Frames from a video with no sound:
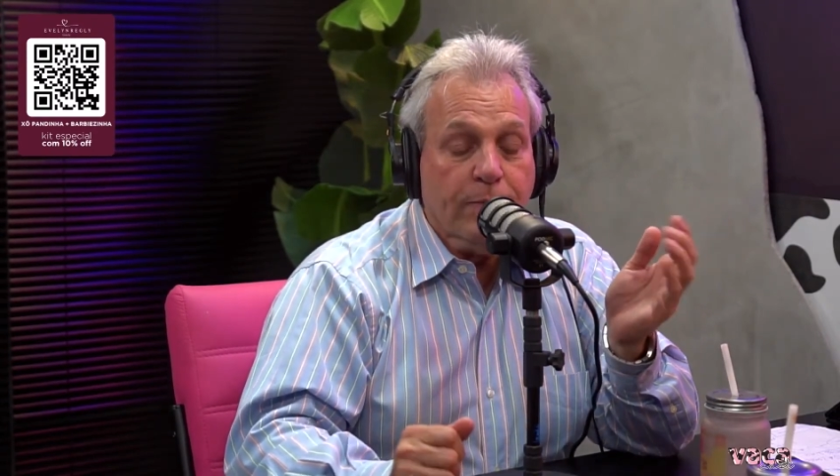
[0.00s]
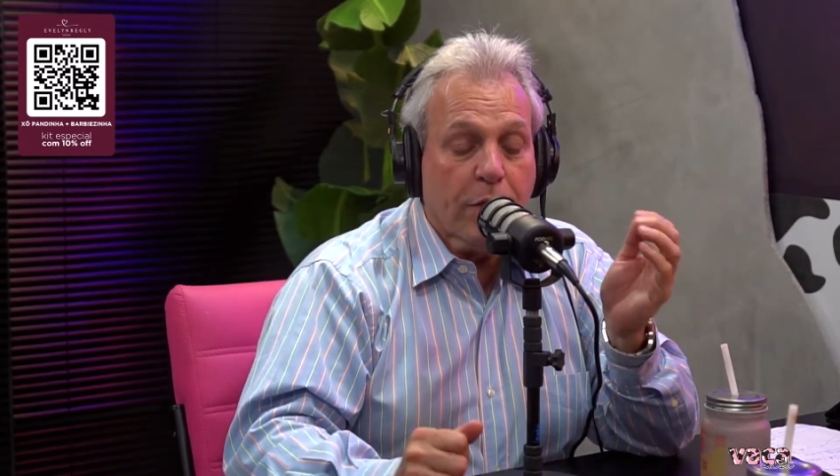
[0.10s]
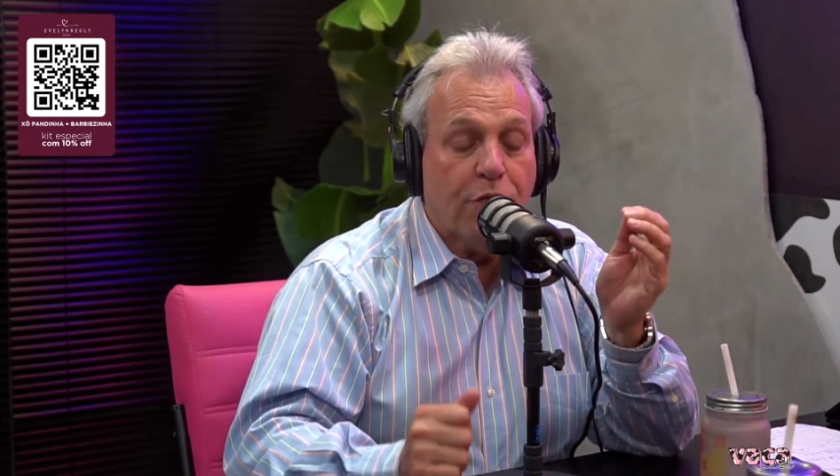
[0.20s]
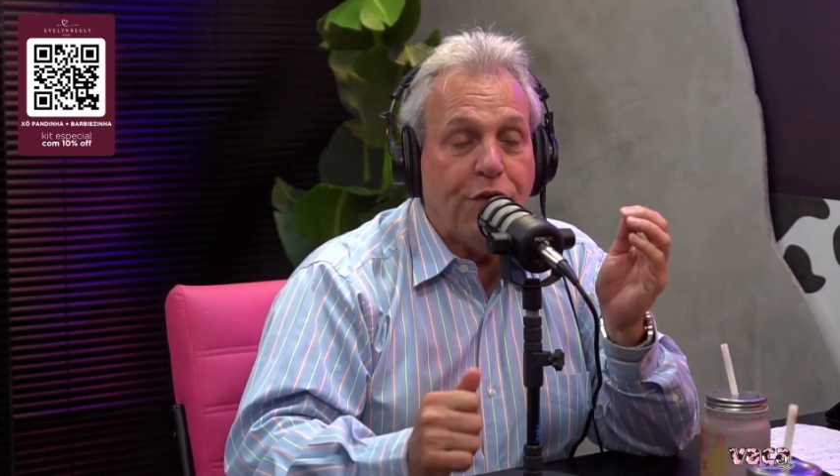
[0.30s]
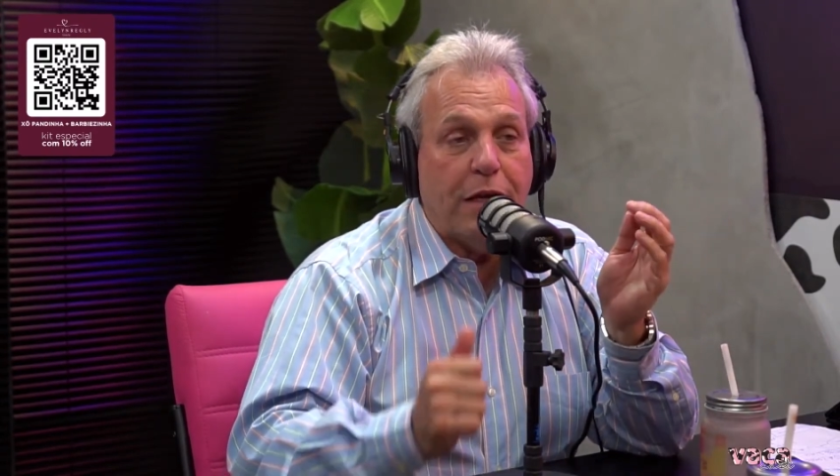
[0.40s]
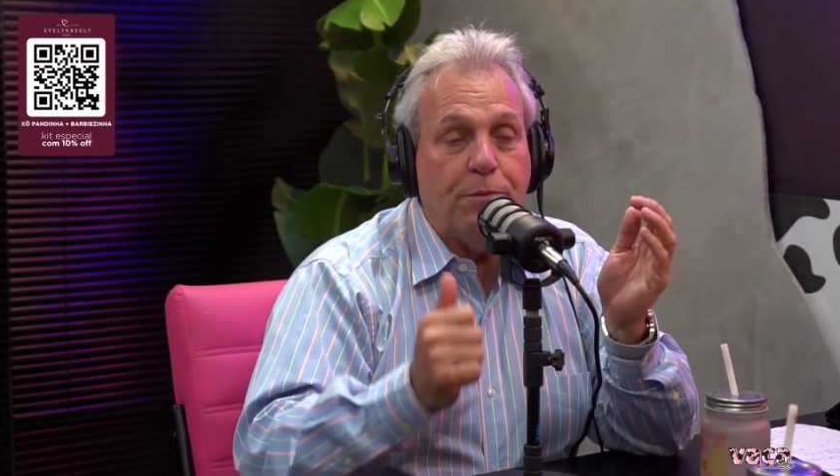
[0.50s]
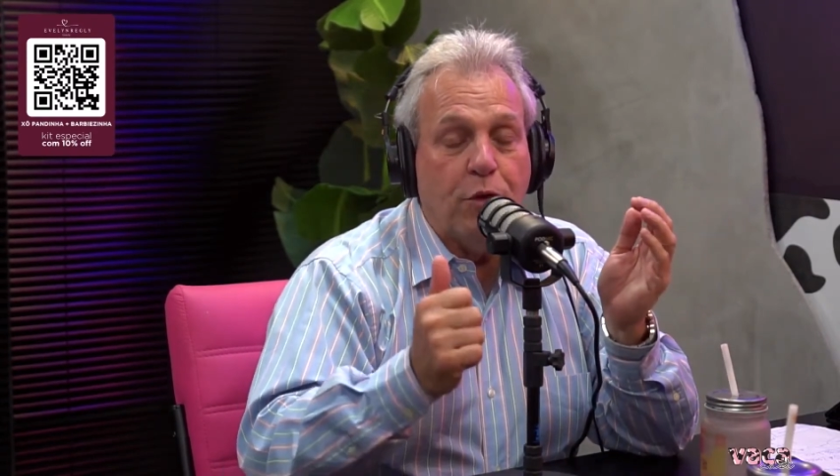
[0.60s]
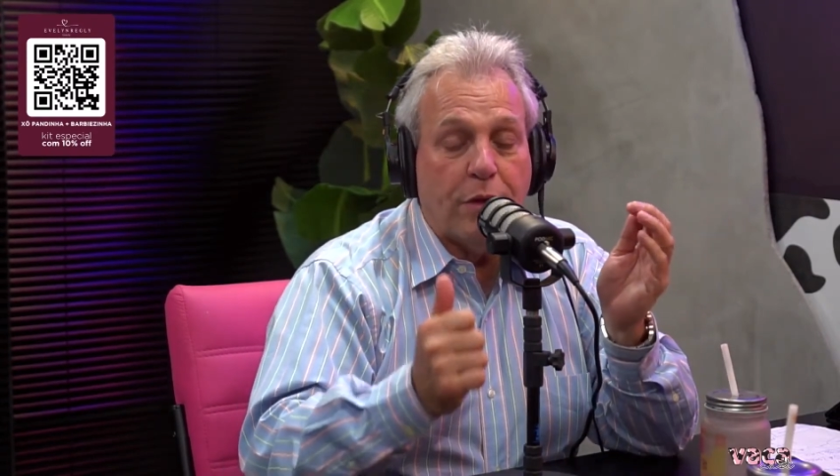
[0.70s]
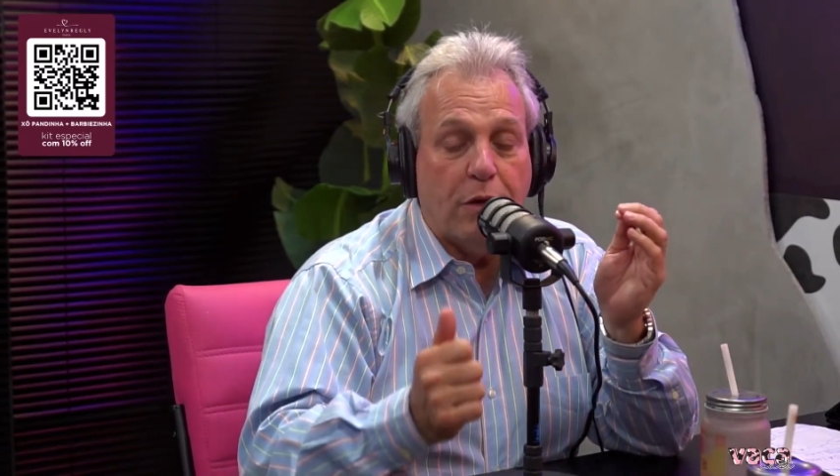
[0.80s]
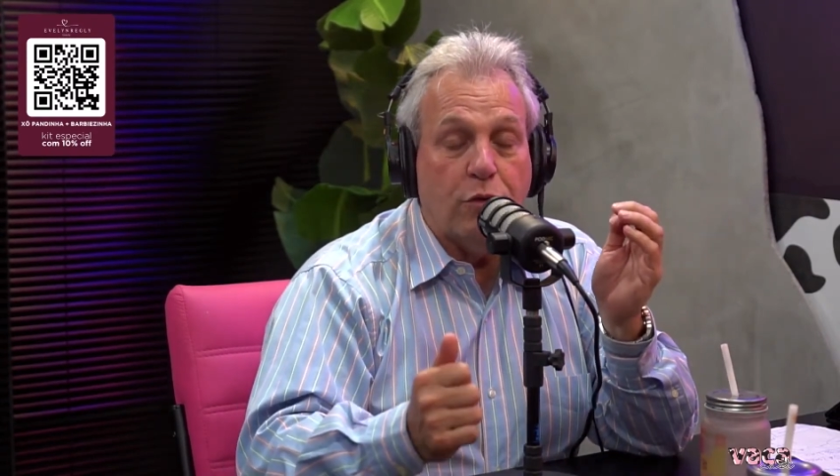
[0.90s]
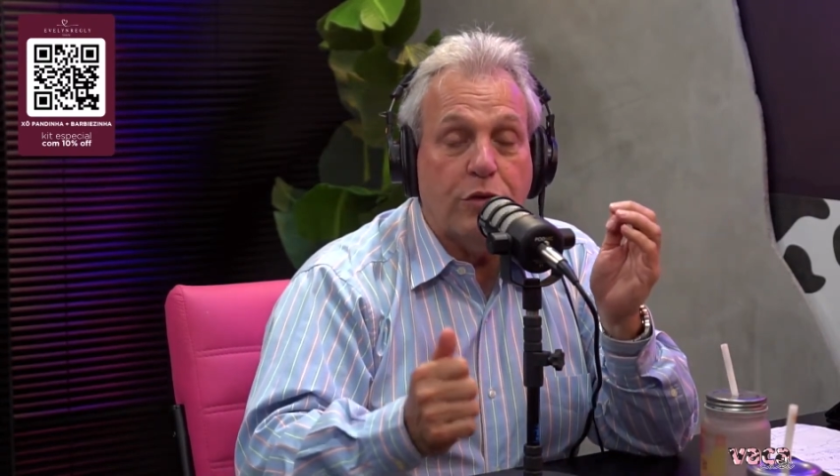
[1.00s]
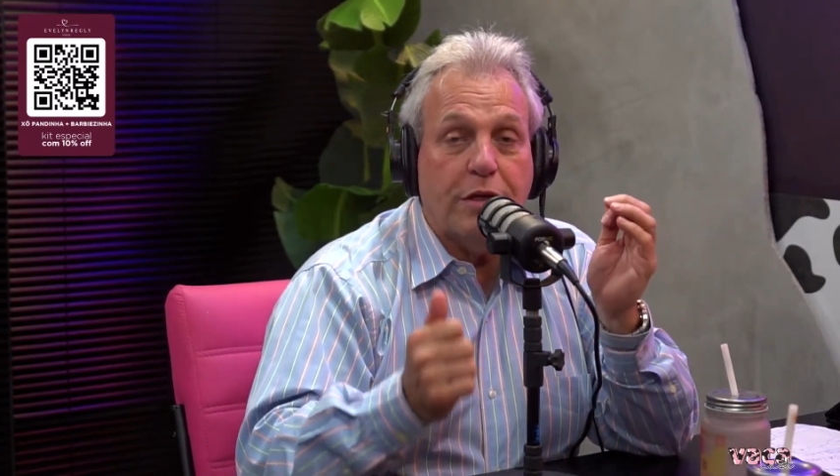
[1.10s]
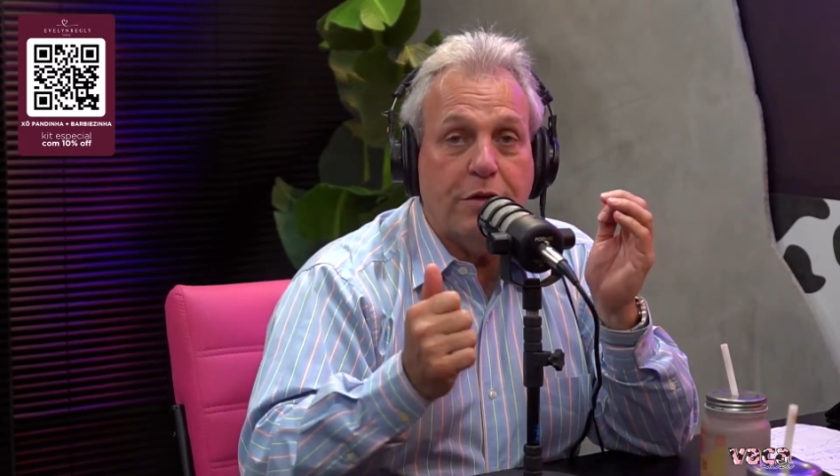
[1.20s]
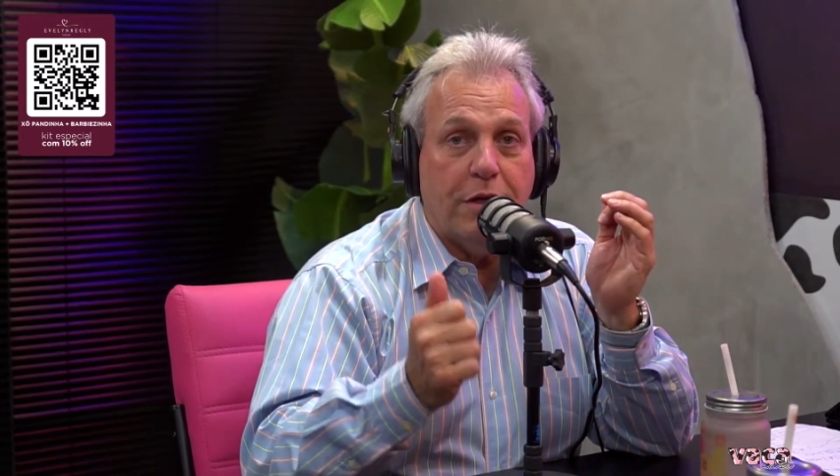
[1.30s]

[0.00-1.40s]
Eu falo com meus alunos,